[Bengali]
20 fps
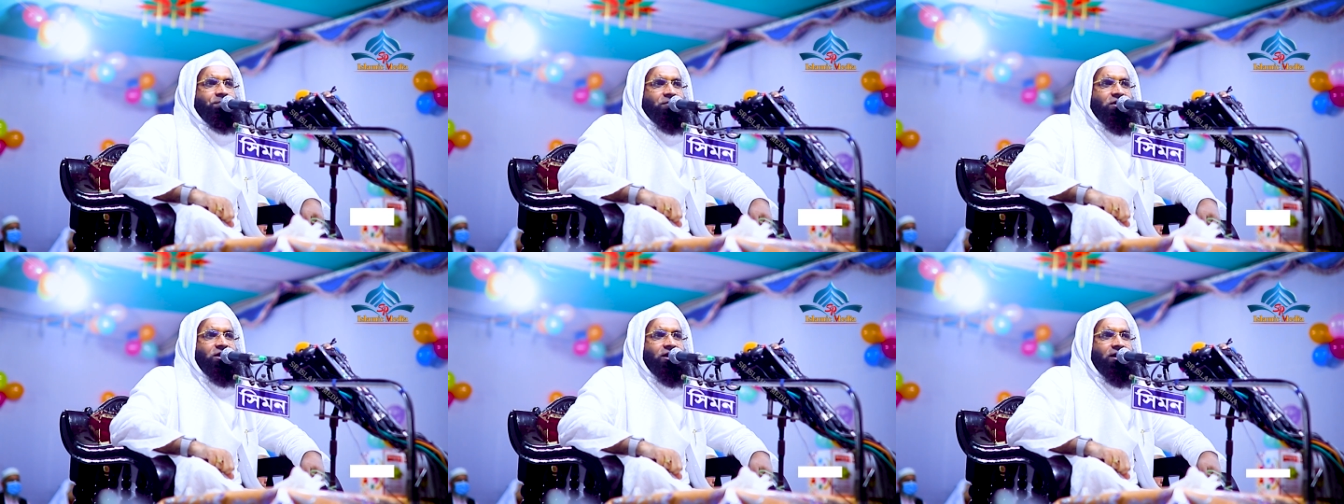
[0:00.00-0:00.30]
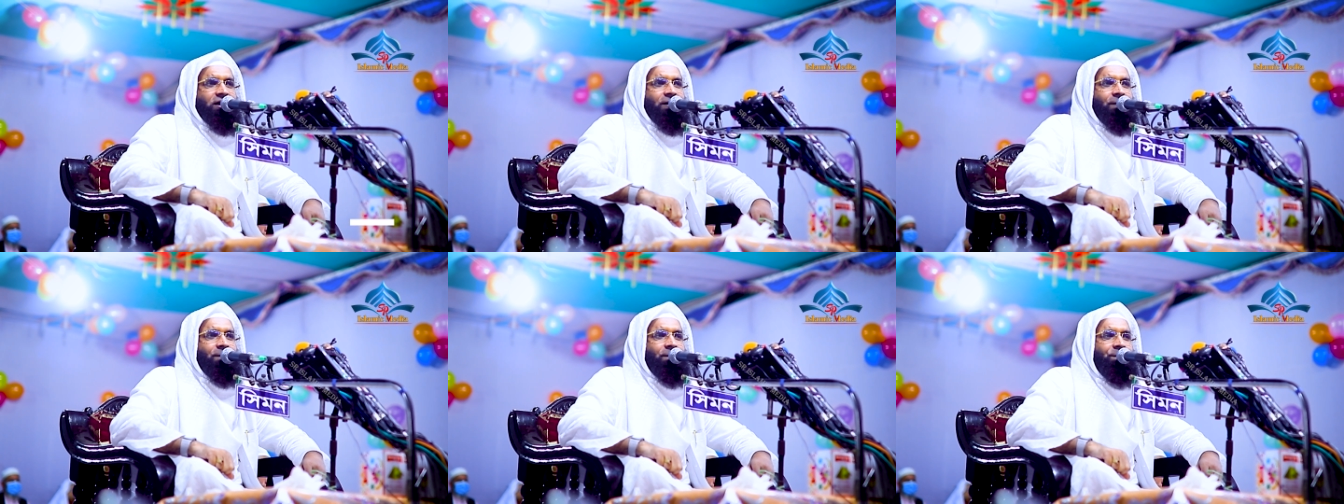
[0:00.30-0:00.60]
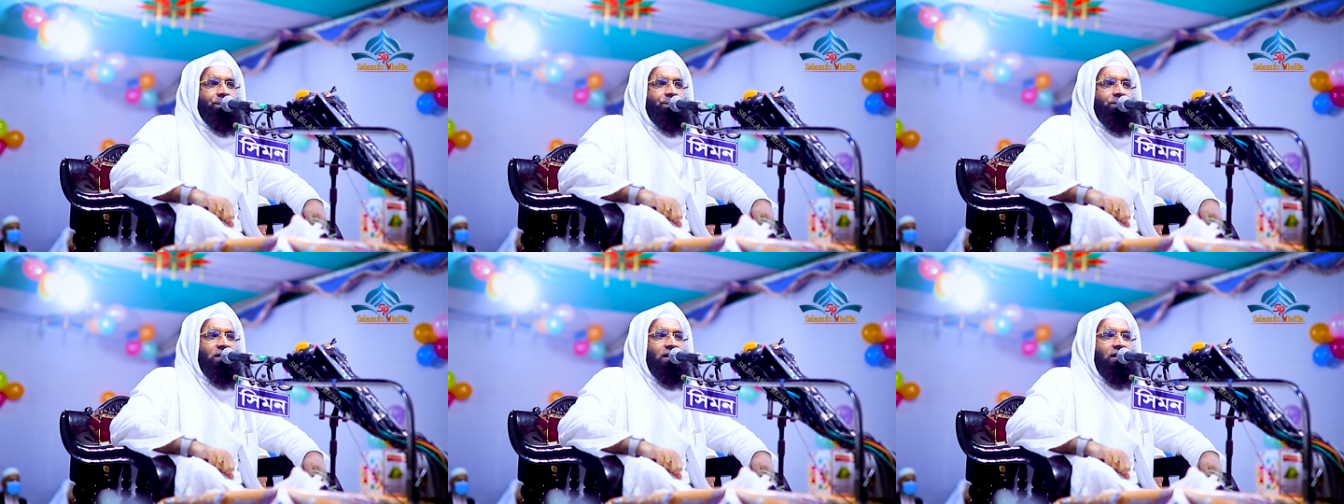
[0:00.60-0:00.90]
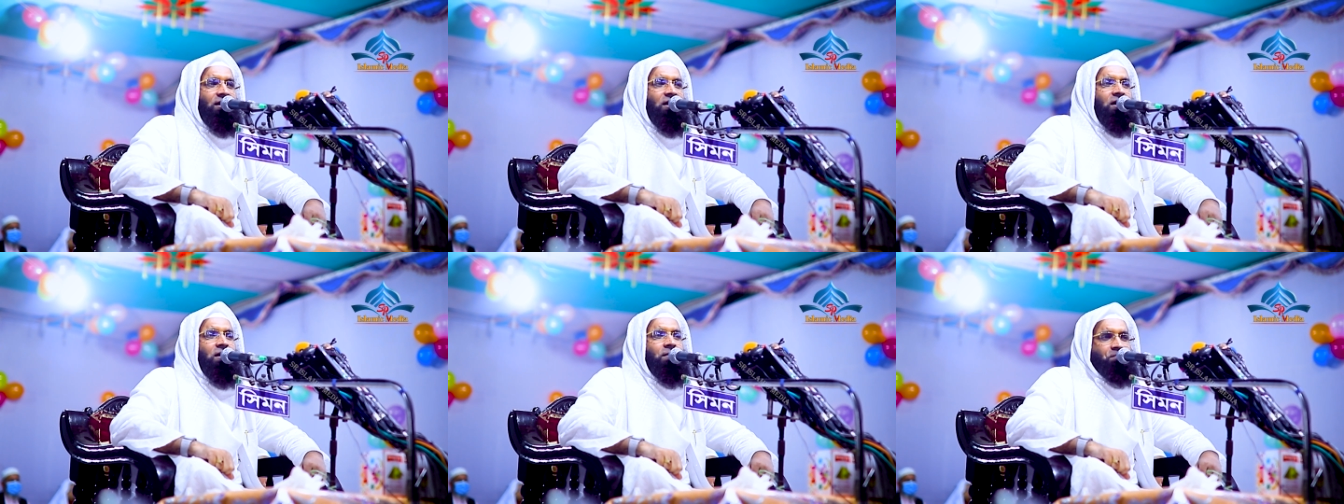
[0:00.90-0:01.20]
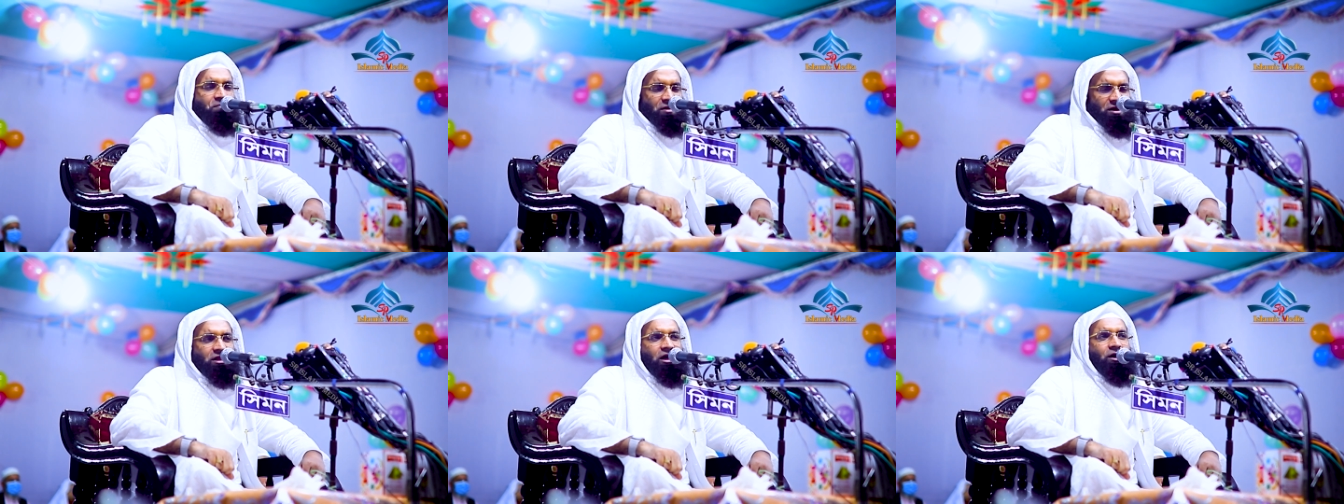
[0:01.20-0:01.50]
আপনাদের
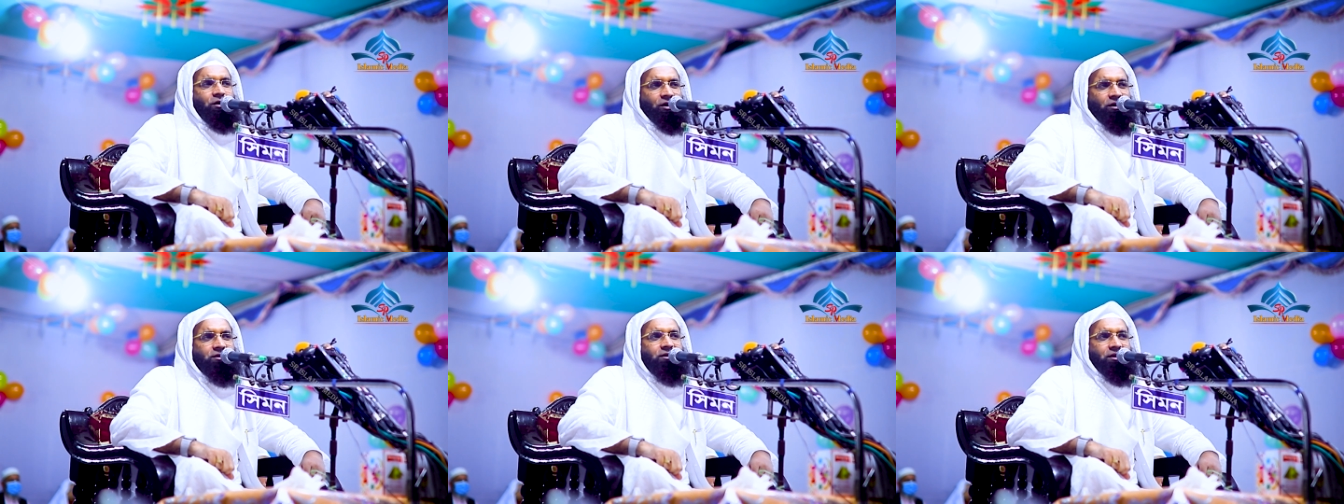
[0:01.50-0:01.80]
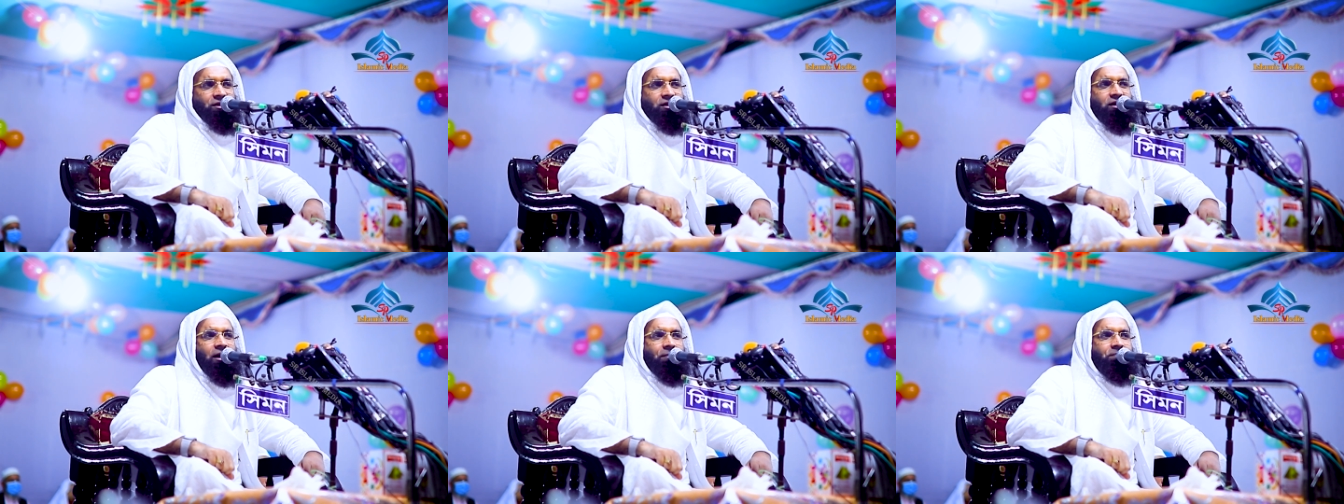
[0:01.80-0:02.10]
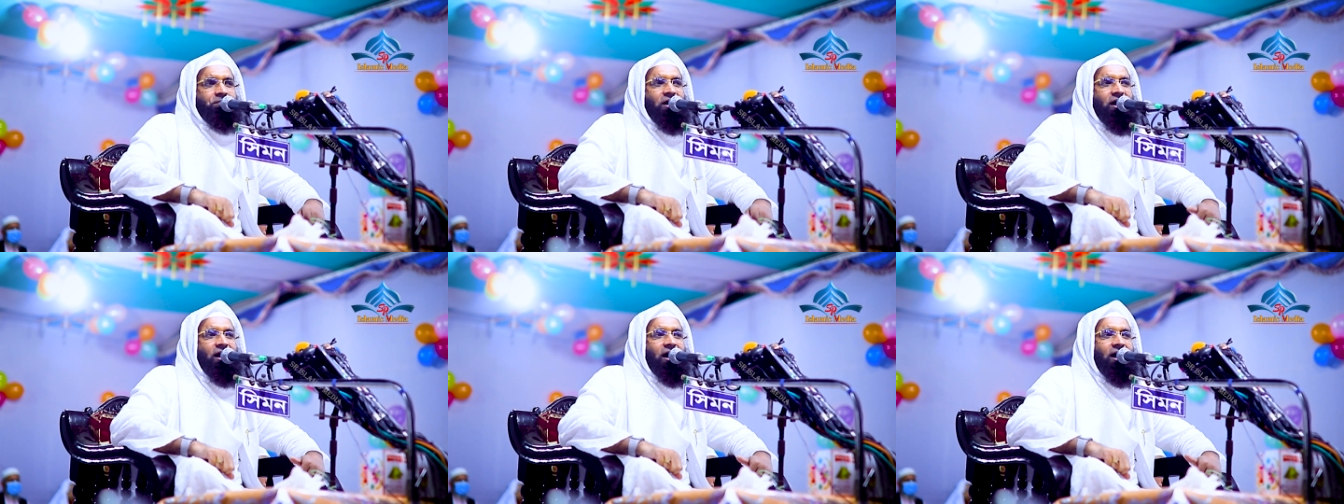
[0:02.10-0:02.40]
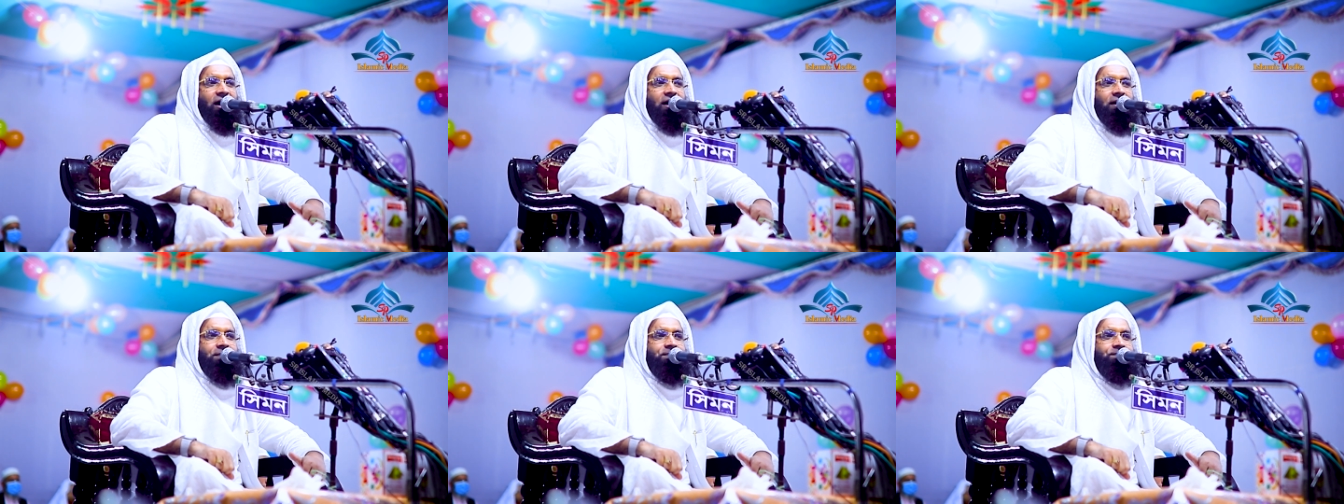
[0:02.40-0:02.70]
বেজার হইতেছেন আপনারা